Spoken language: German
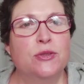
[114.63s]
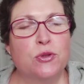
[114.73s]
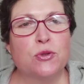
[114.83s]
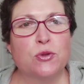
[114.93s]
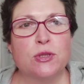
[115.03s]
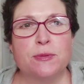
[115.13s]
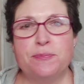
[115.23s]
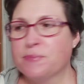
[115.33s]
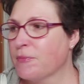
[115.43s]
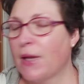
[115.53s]
Nun gut,
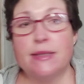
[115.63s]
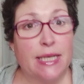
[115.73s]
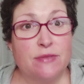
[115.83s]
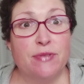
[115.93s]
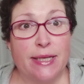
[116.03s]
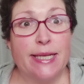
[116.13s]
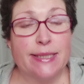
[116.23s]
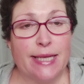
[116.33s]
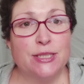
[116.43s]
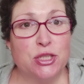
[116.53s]
das war
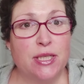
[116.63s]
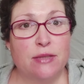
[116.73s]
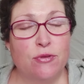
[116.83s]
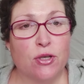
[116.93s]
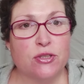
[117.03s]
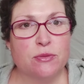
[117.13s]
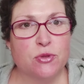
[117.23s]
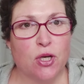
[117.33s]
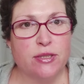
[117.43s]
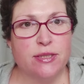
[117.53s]
das ganz schnelle Wort zum
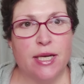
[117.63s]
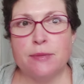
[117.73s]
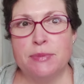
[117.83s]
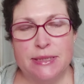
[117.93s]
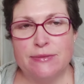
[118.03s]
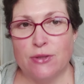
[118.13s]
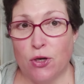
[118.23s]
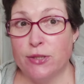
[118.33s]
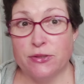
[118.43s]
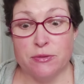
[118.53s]
Sonntag,
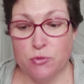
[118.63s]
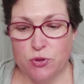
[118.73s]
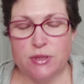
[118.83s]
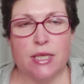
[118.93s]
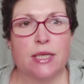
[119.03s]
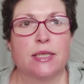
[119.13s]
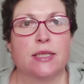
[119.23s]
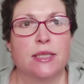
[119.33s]
beziehungsweise heute zum Montag.